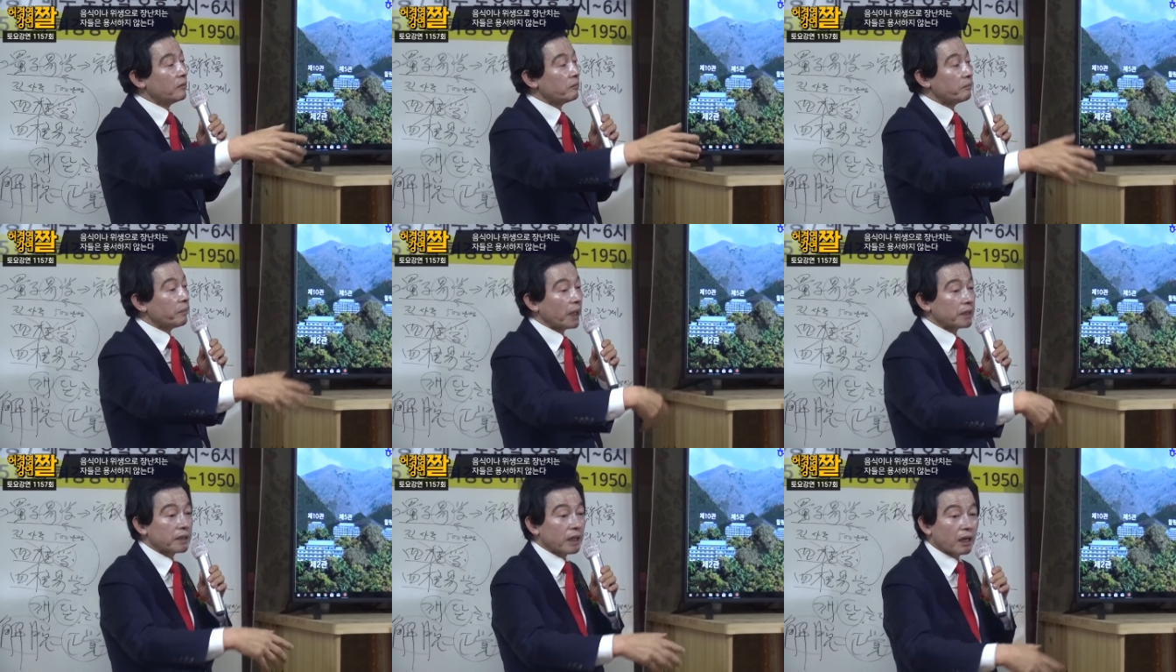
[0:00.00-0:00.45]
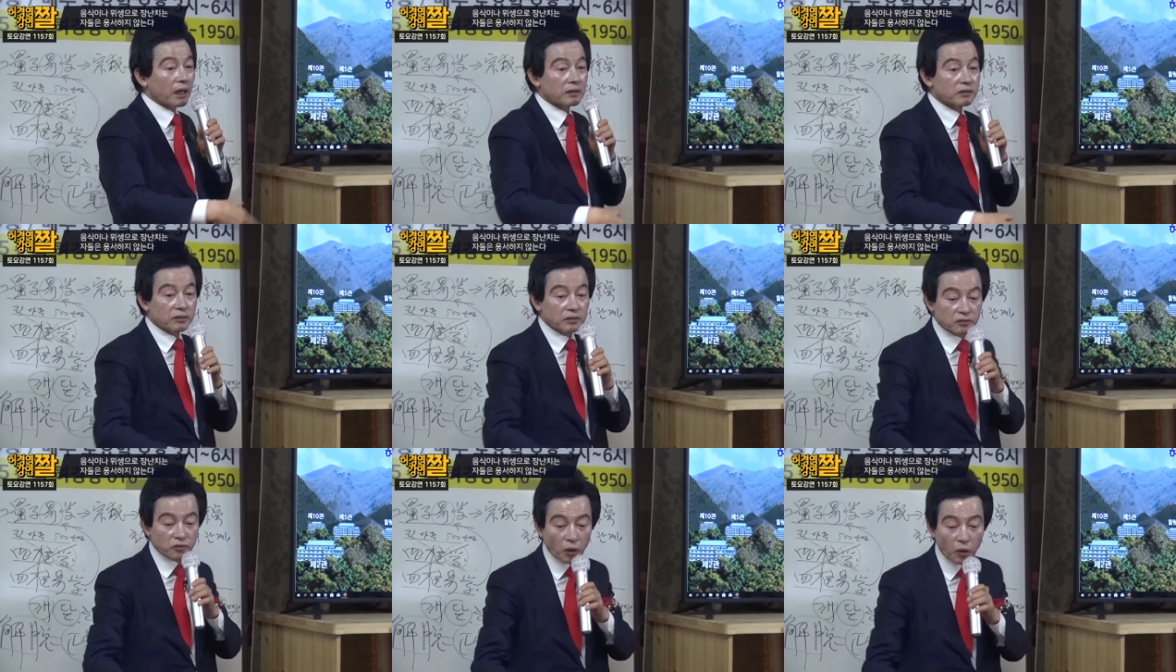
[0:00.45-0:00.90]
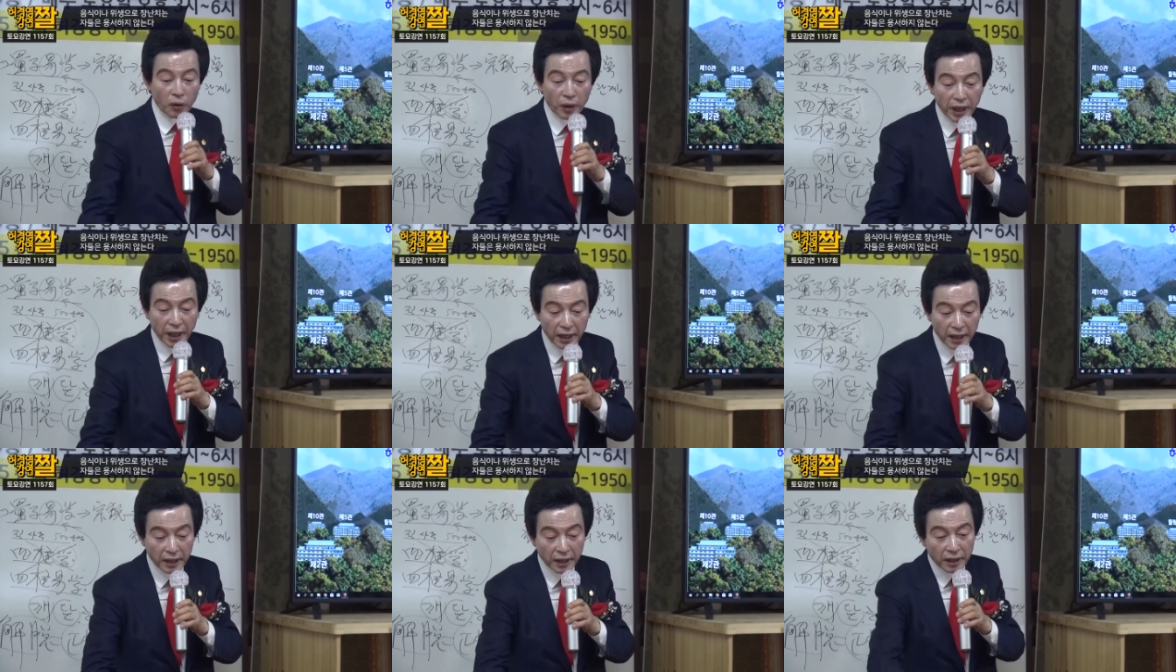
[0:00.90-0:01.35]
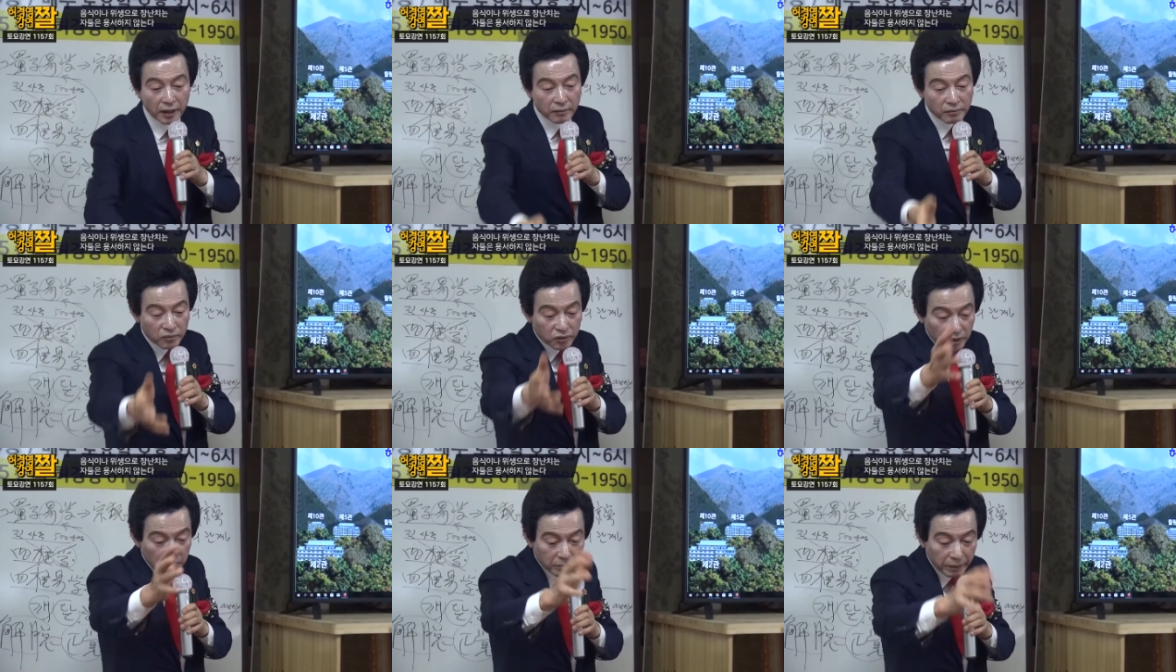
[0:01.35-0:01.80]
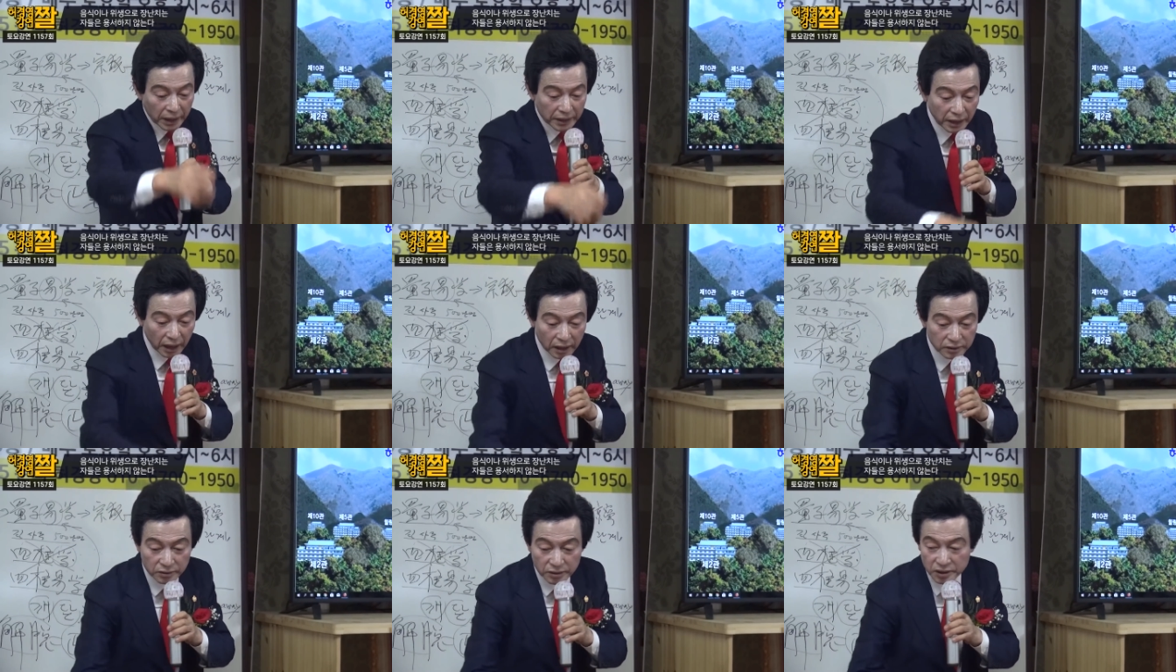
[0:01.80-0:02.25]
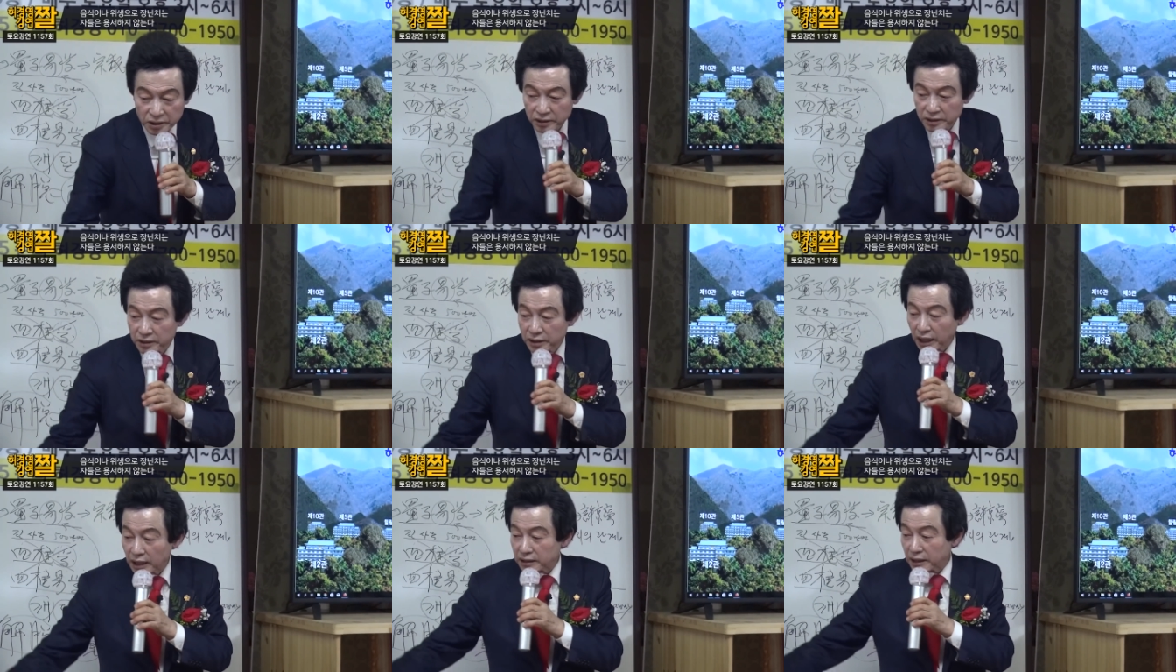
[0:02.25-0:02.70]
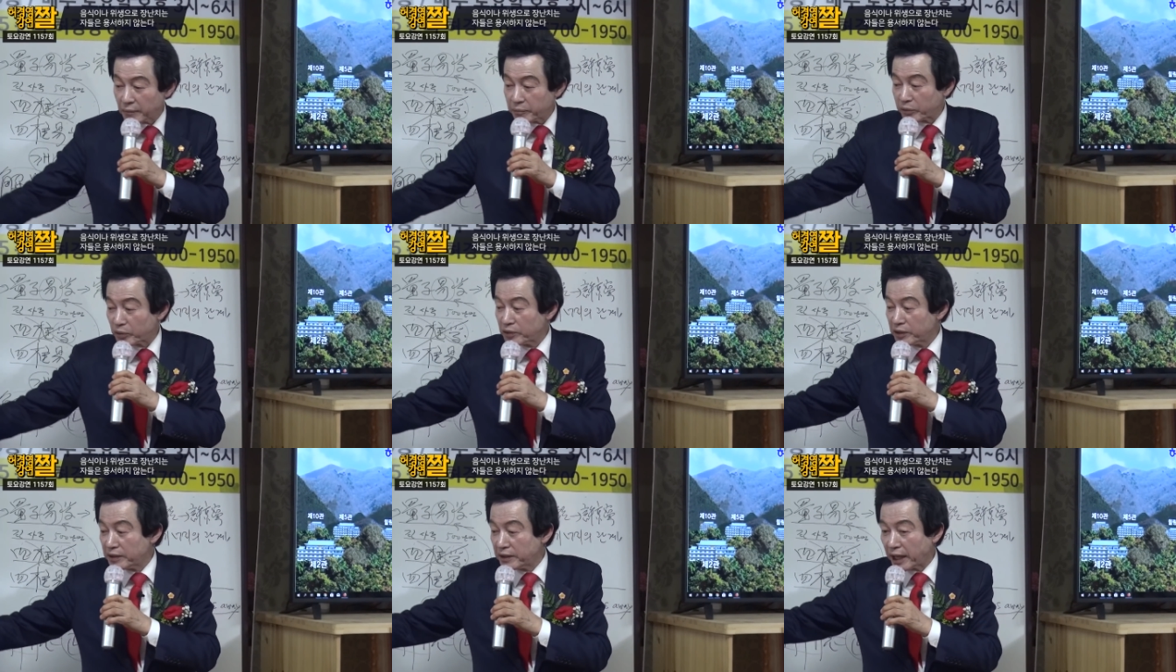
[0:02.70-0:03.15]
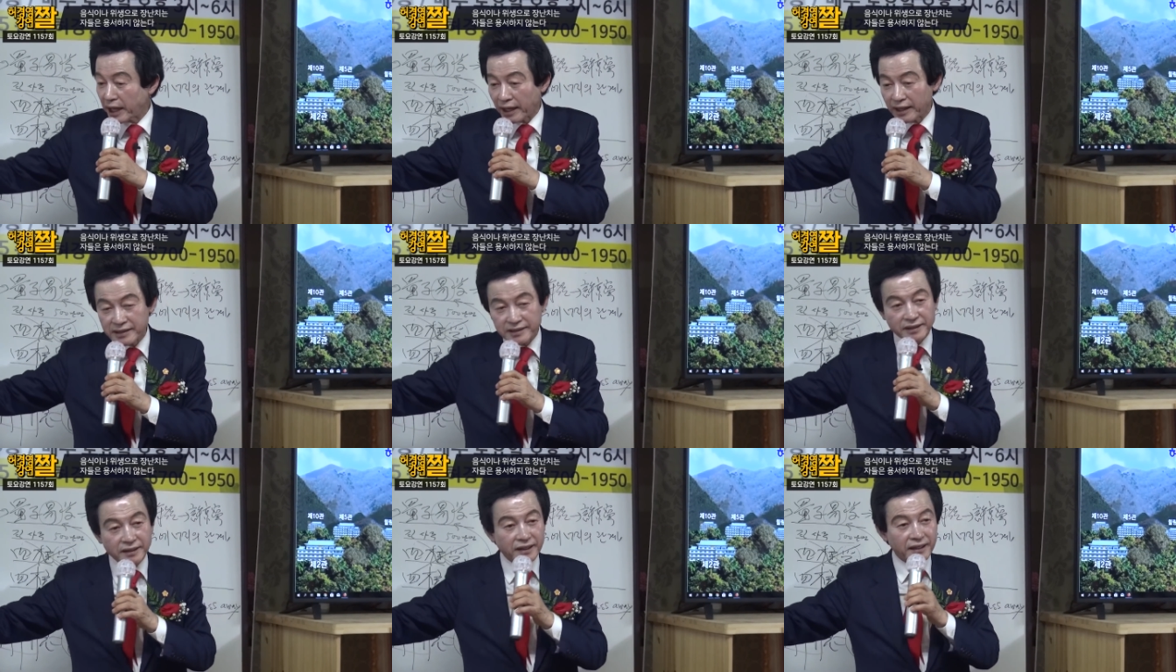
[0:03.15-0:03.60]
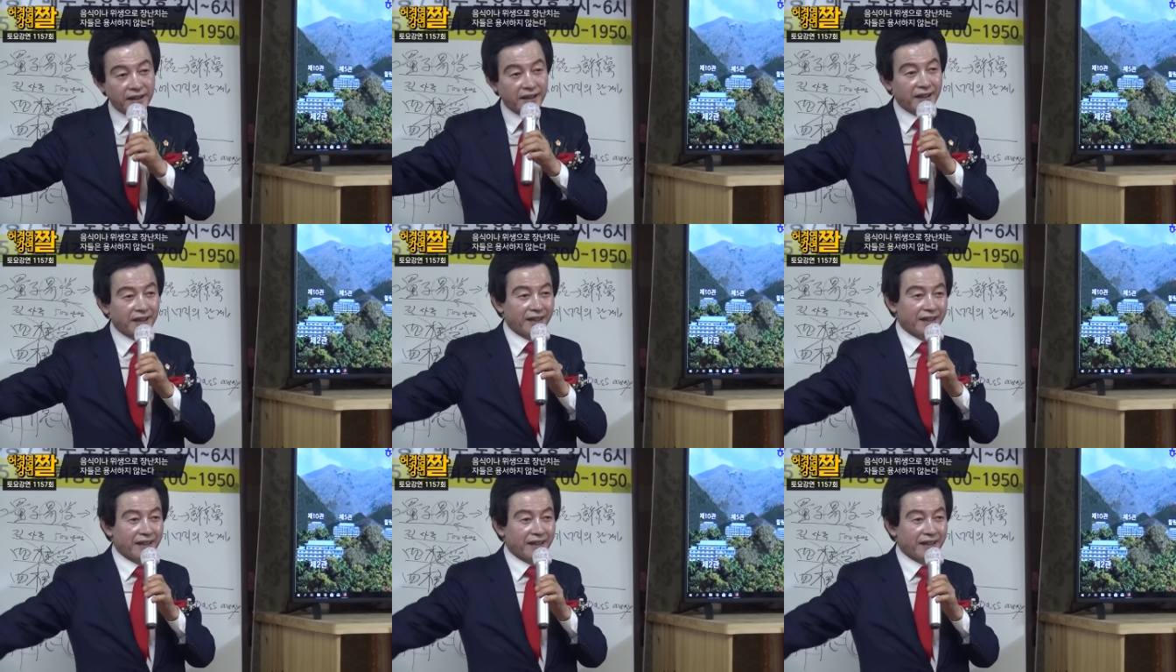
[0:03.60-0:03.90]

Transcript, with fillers: 받아가지고 통에 물을 받아가지고 저 갖다 붓는 데가 있어.